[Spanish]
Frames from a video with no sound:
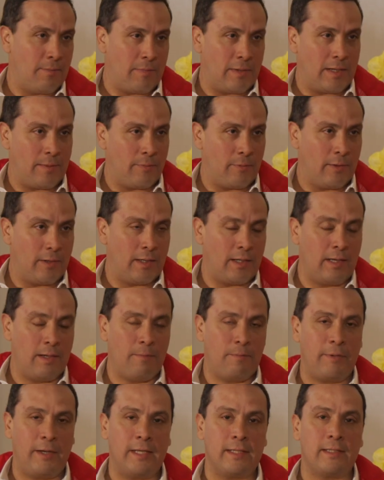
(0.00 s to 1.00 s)
para poner la
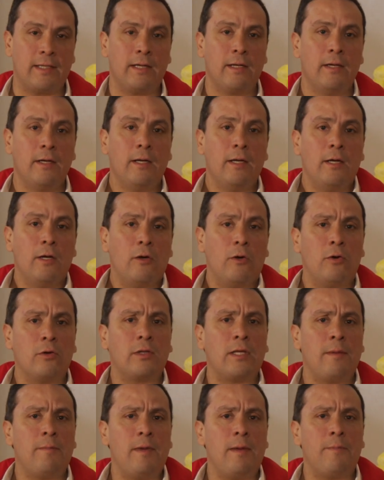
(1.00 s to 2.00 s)
empresa, o
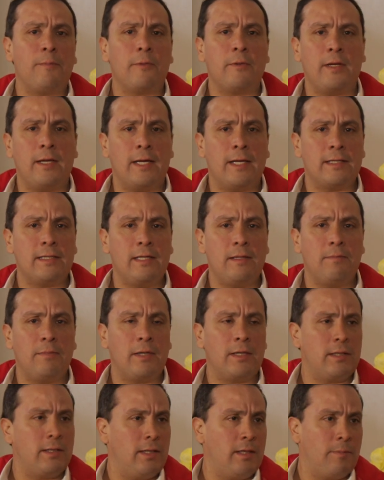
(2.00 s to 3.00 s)
también podrías
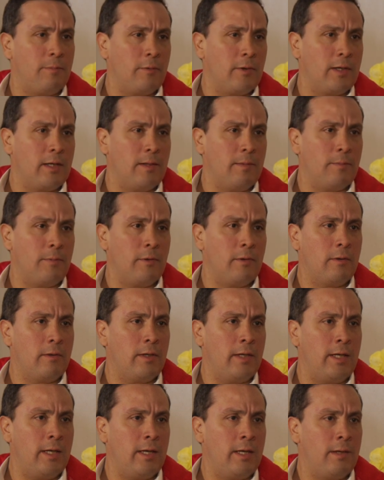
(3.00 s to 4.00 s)
invertir, por ejemplo,
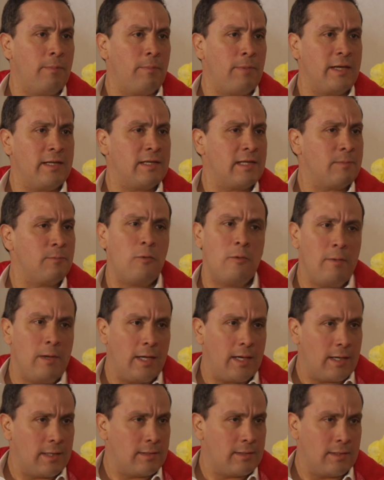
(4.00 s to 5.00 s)
en empresas
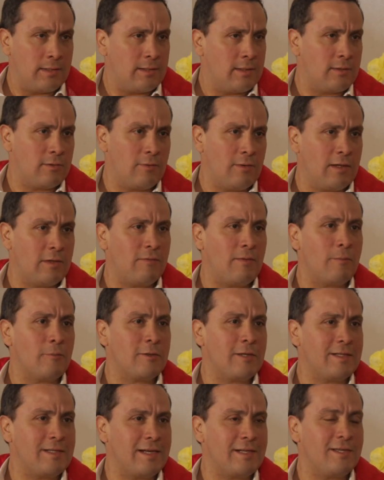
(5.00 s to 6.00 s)
públicas. Estas son las
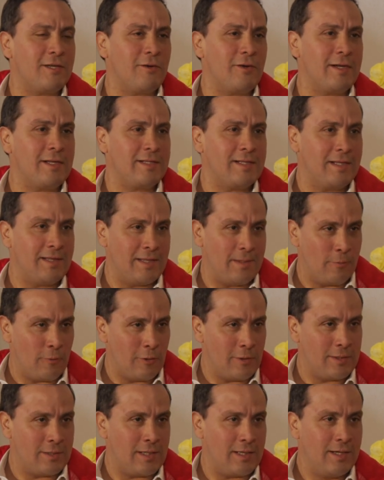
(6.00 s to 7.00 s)
famosas acciones de
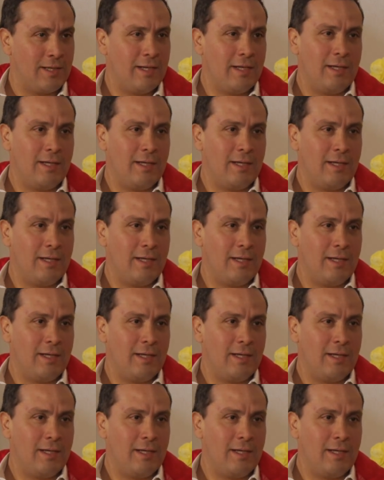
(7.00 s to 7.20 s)
bolsa.